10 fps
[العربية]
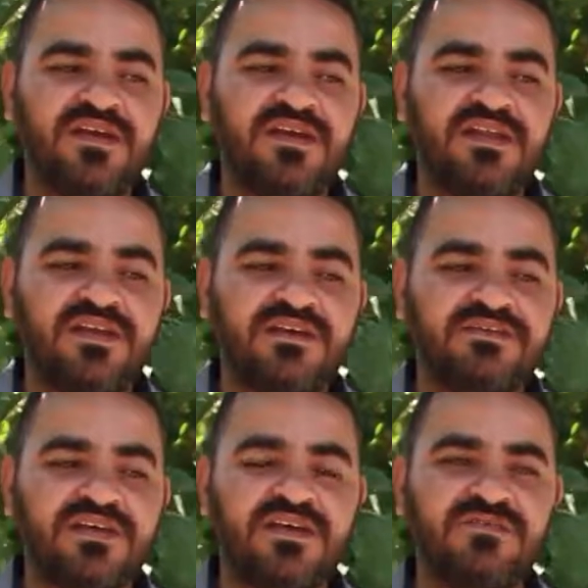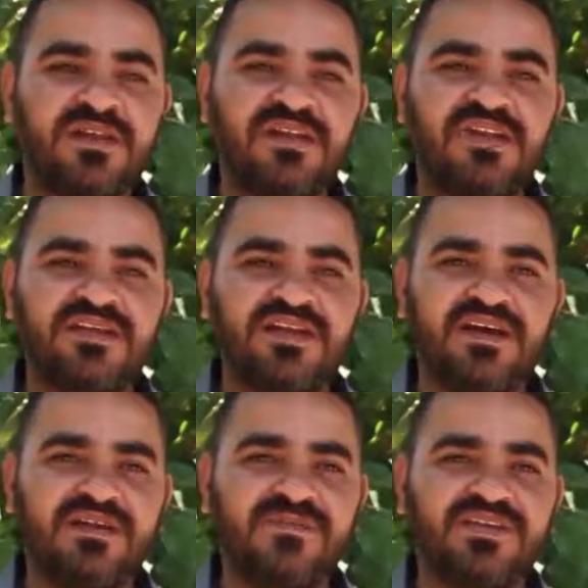الطير ما تنتقل
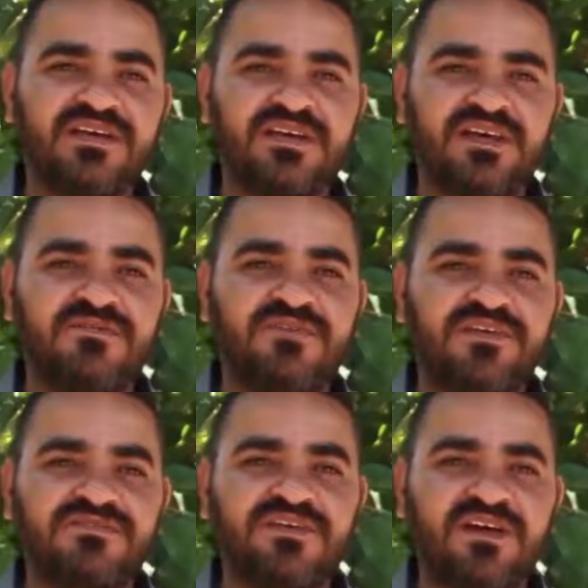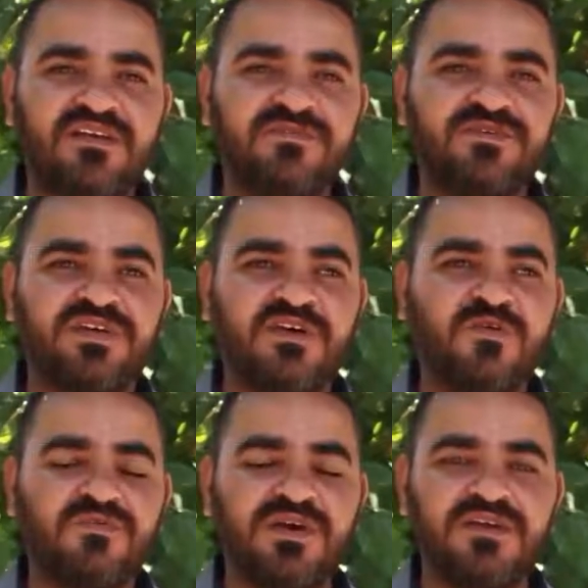على المنطقه اللي انا بفقس فيها لانه الطير
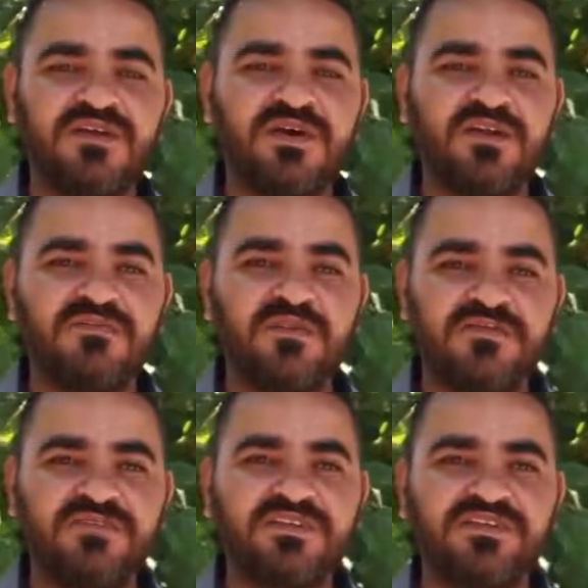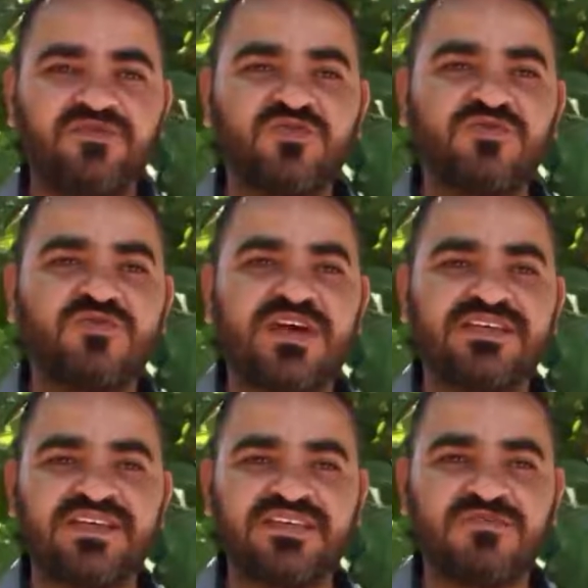اول ما ما يفقس الصوص بيكون
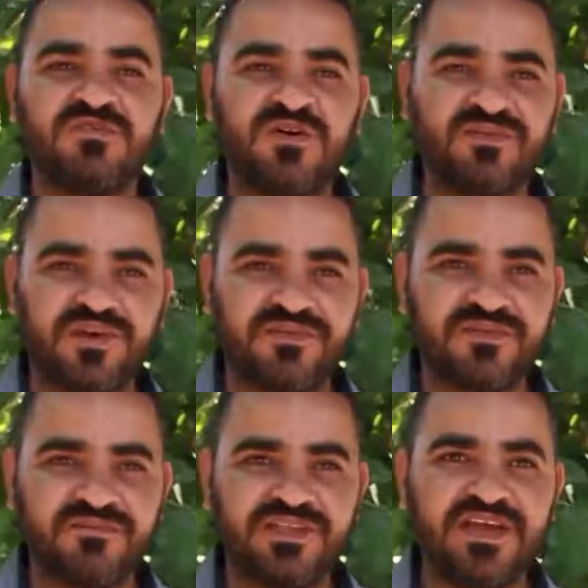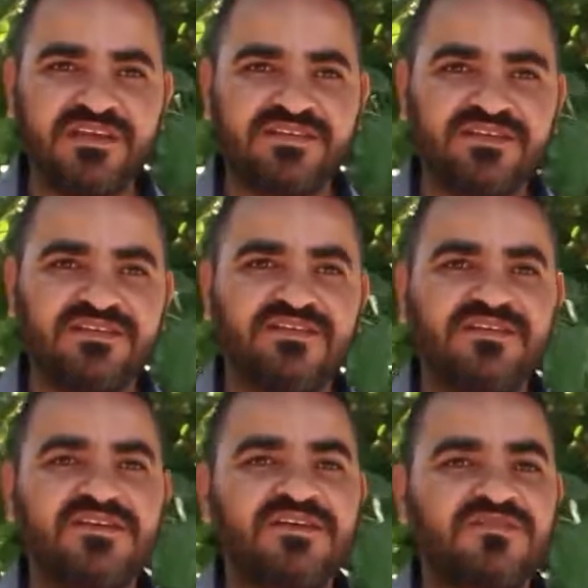حساس لكل الامراض بدايه
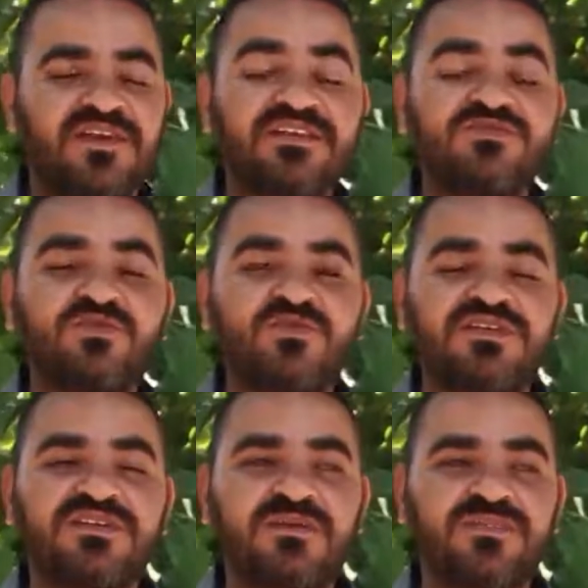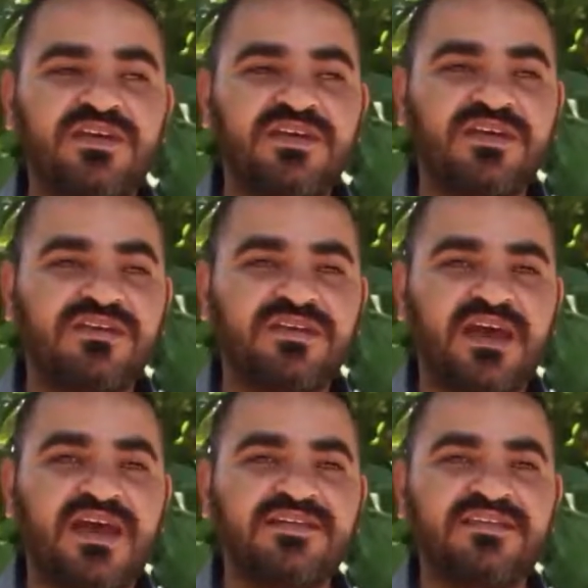فلازم تكون انت بعيد
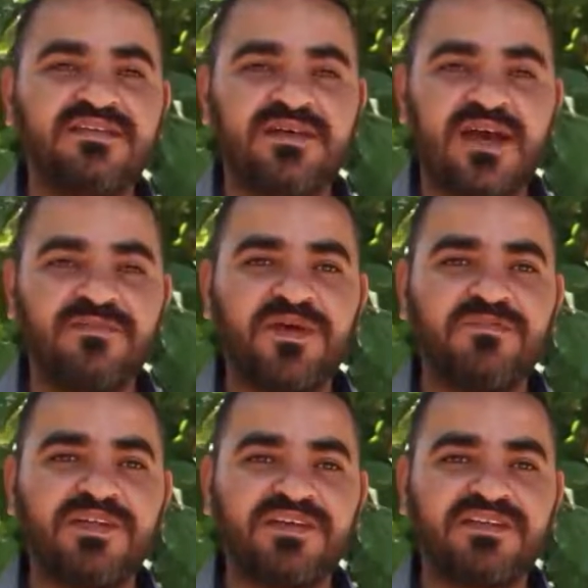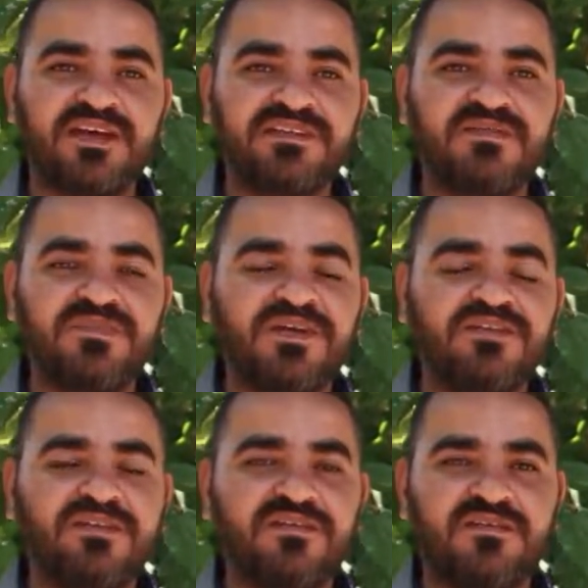عازل منطقه عازل
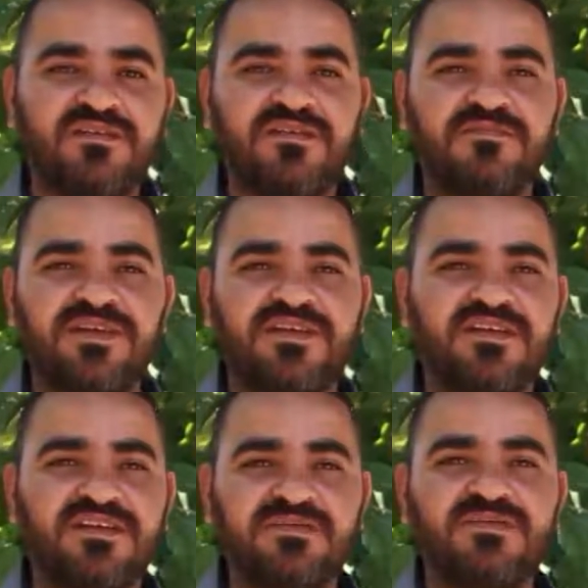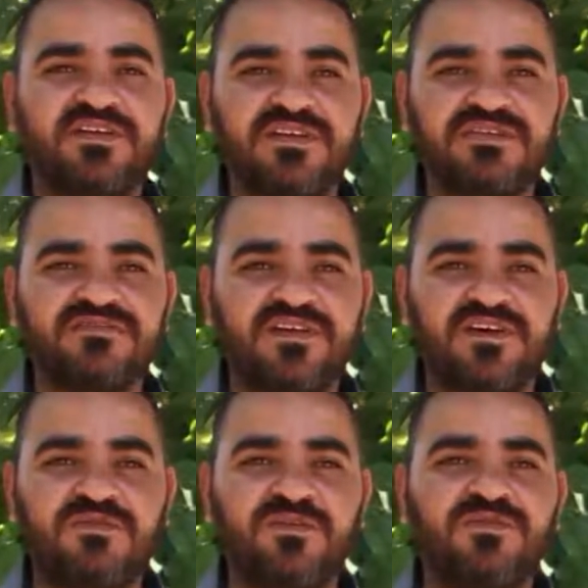بين المنطقه اللي انت بتفقس
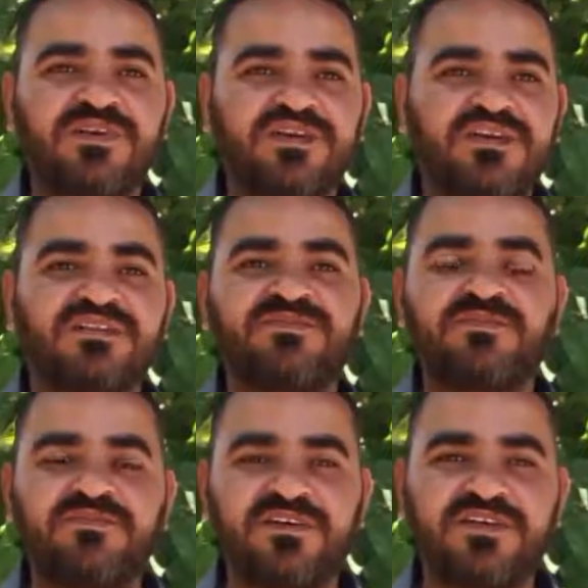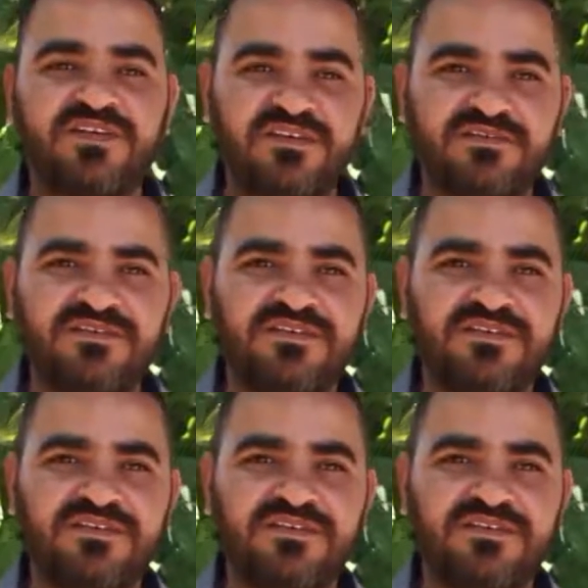فيها والمنطقه اللي انت بتربي فيها الطير